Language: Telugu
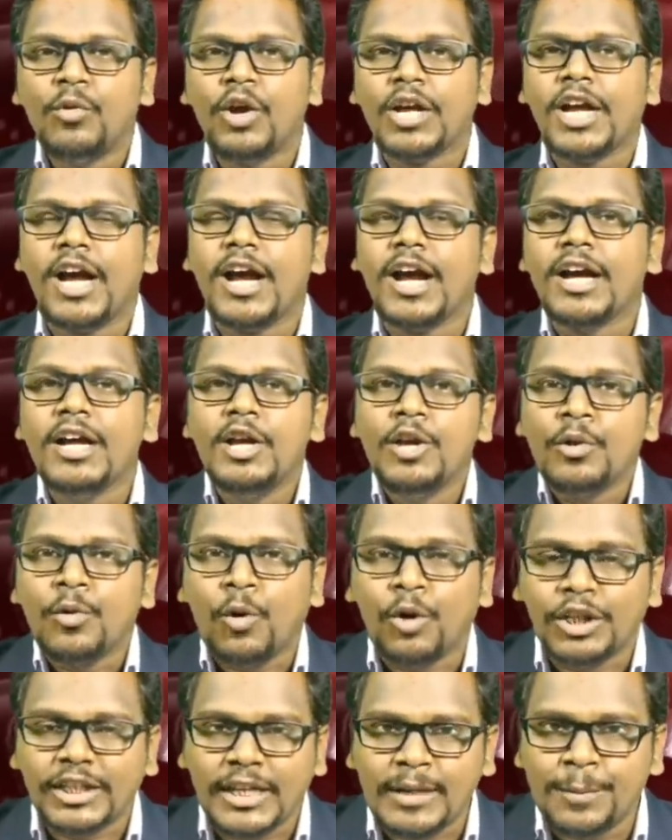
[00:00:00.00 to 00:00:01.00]
ఒక
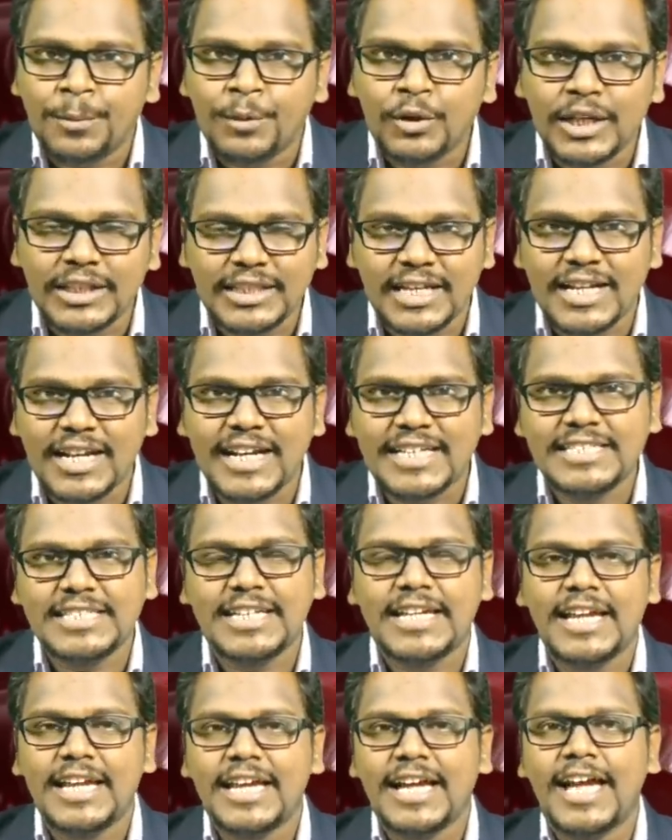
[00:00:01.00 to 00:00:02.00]
కుట్రపూరిత
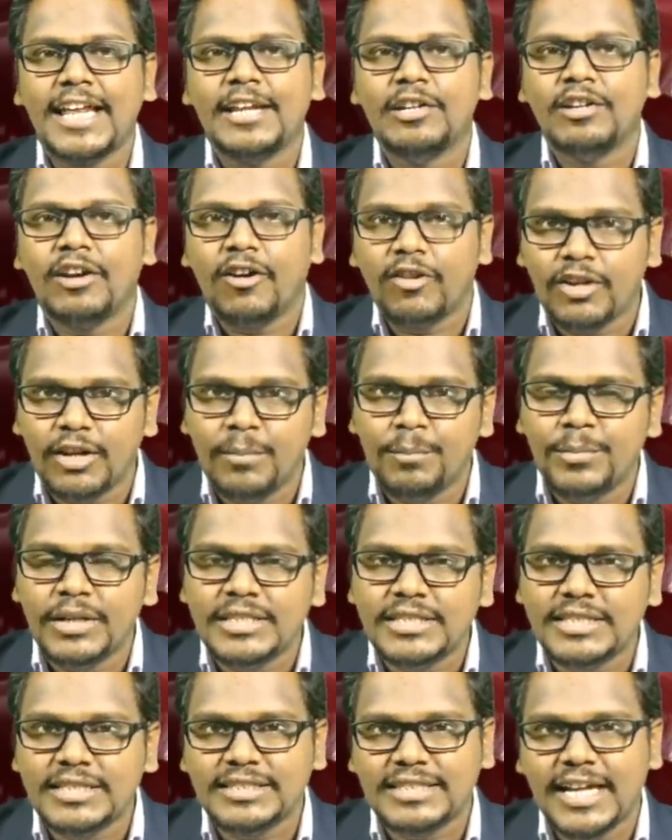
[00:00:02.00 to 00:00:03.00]
రాజకీయాలను
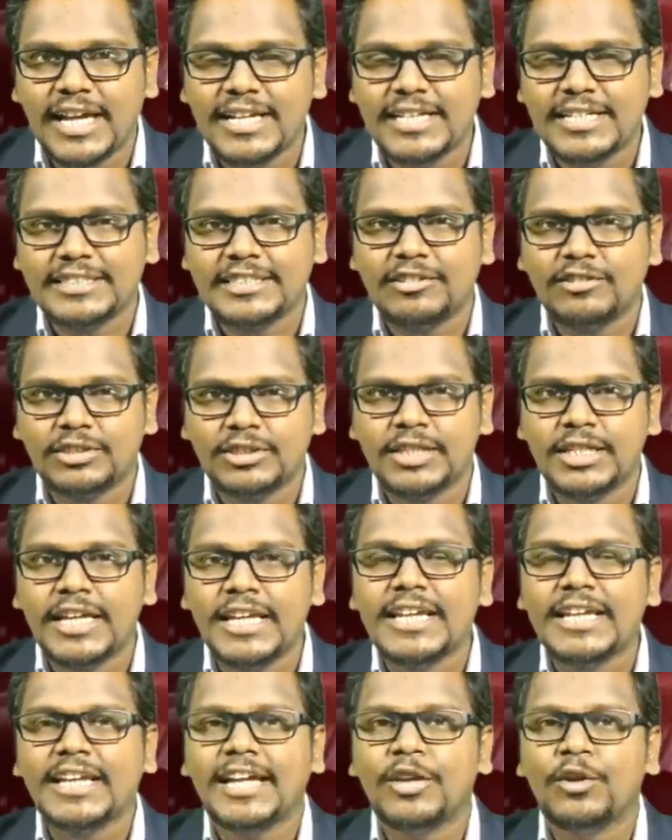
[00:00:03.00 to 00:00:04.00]
అవలంబించి స్థానిక సంస్థల
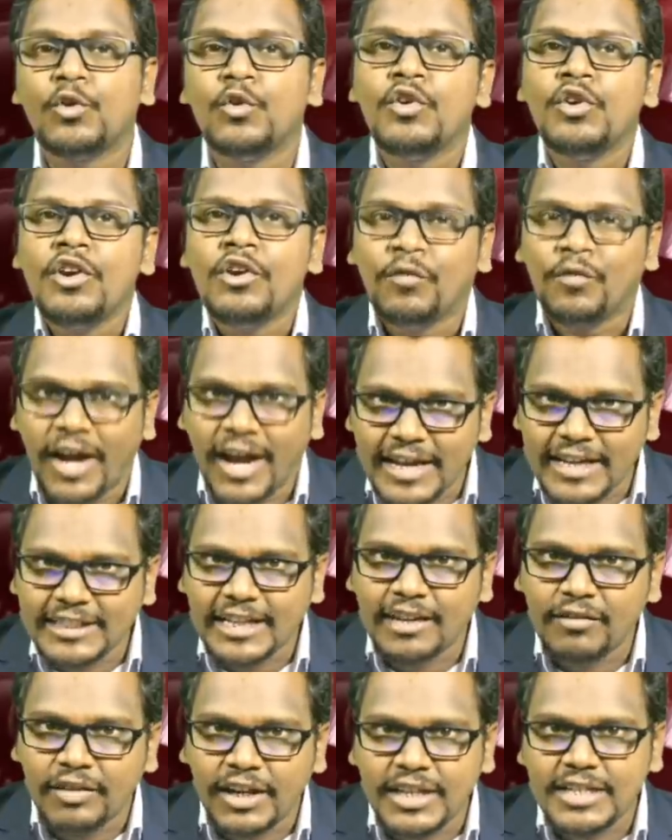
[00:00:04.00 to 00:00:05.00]
ఎన్నికలు
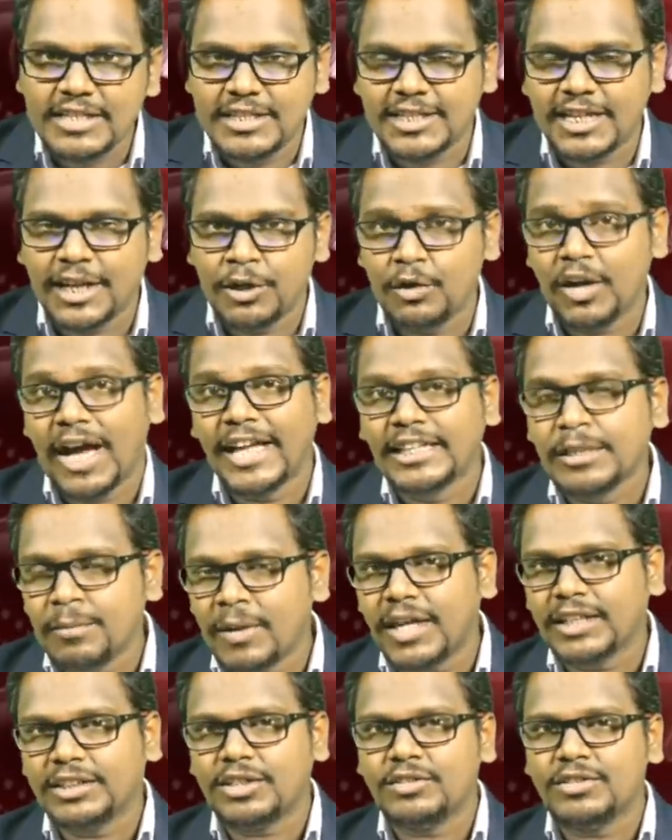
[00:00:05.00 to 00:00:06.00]
వాయిదా వేయించారు అది
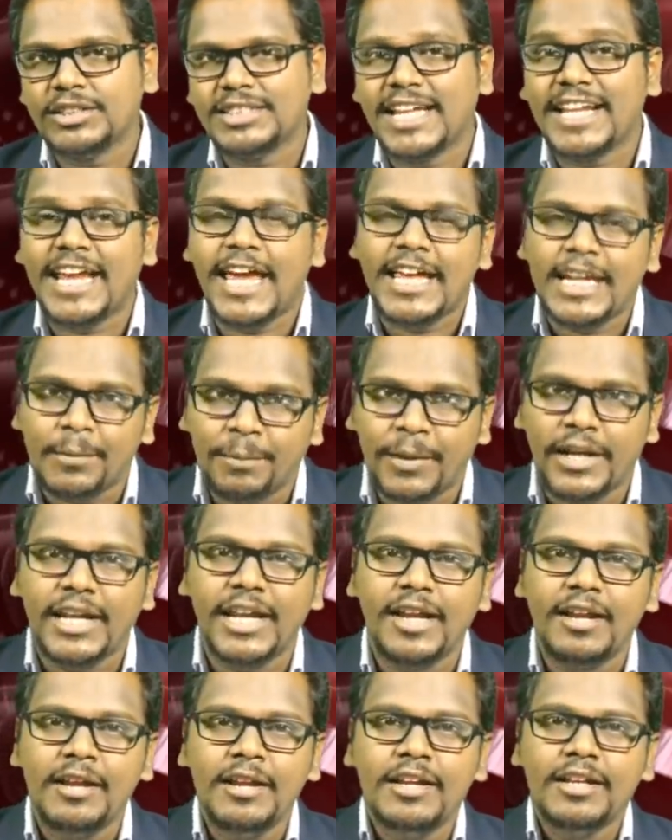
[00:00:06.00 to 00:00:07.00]
మాత్రం సరైన
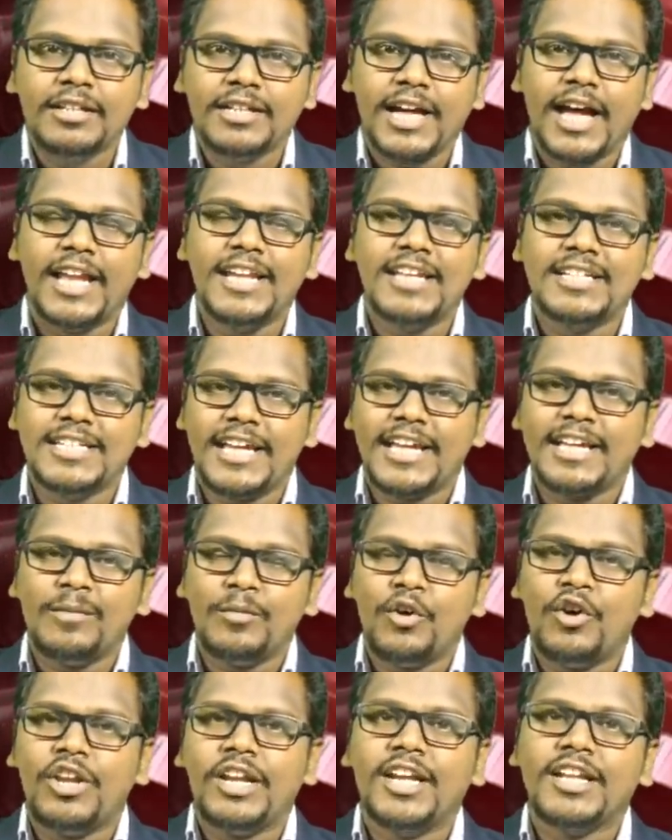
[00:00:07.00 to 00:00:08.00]
పని కానీ
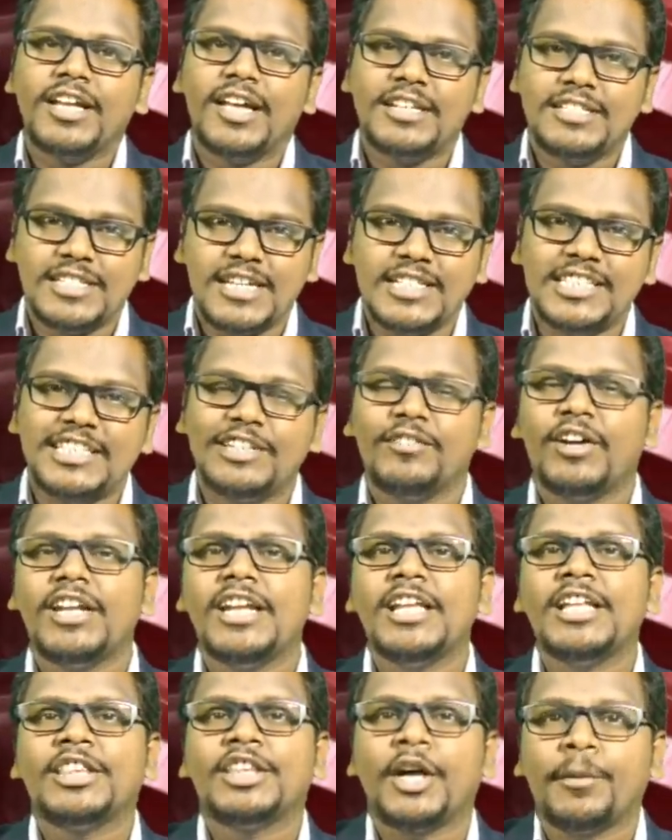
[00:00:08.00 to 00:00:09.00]
జగన్మోహన్ రెడ్డి గారు
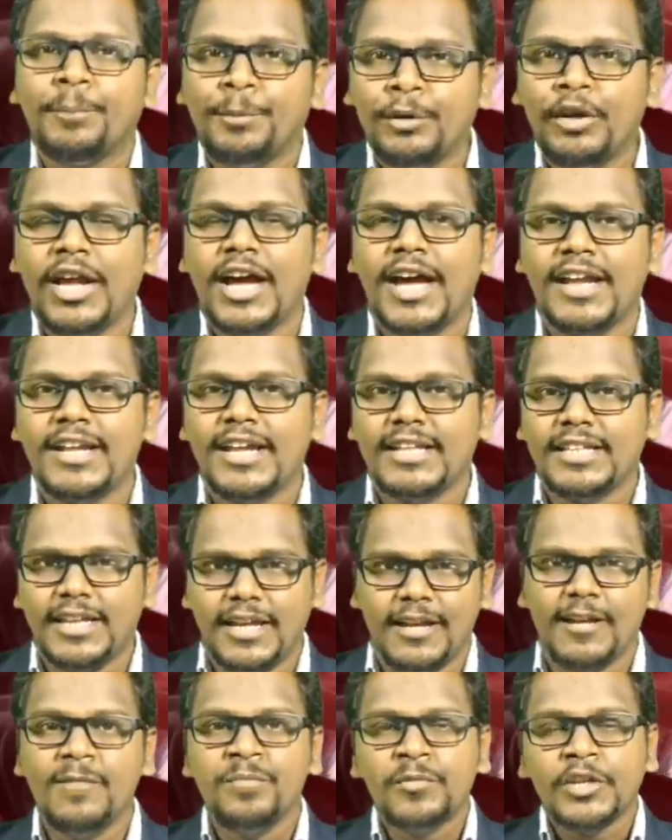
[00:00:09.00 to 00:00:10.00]
చేసినవన్నీ తప్పులా
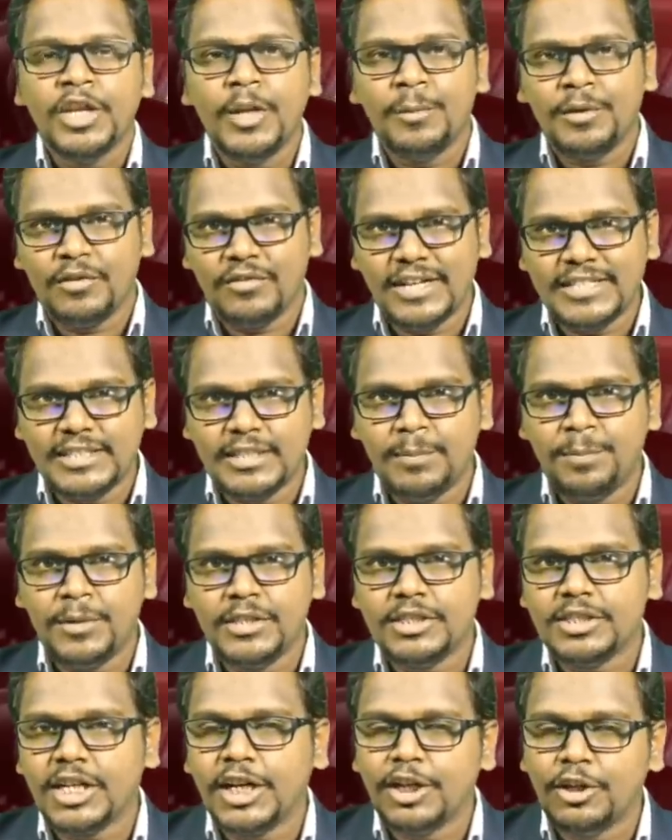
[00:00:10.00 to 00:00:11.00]
అనేది ఇప్పుడు
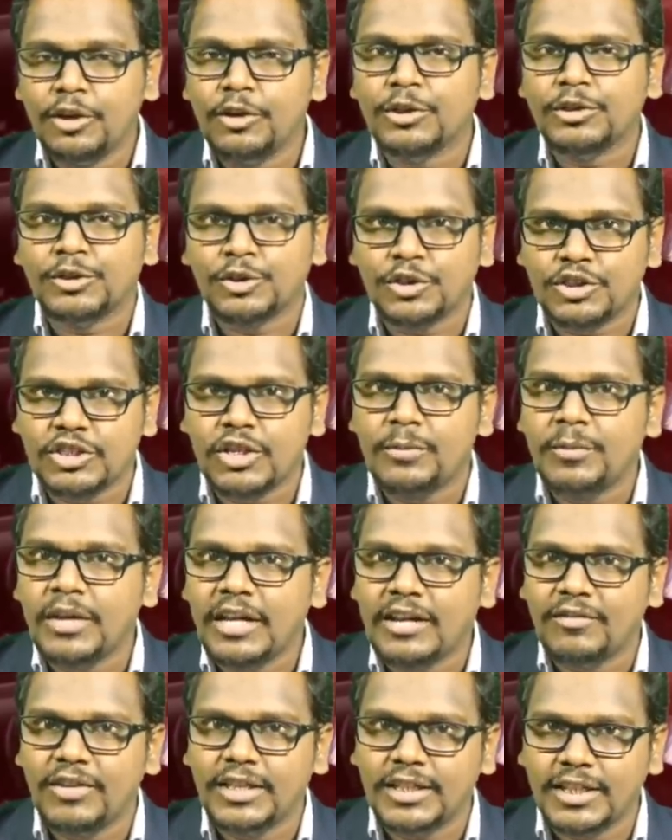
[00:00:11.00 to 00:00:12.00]
వైసీపీ శ్రేణులు సోషల్
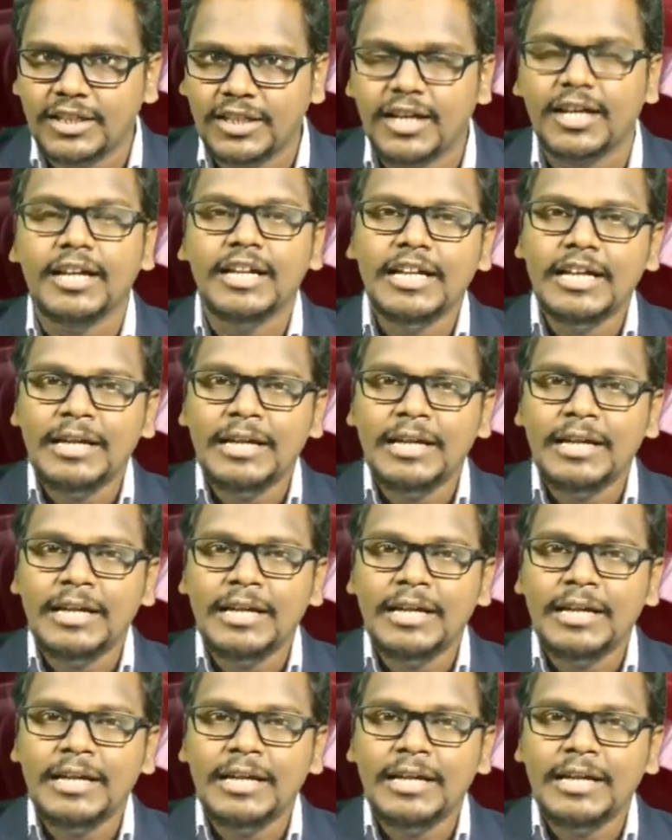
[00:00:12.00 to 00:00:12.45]
మీడియా వేదికగా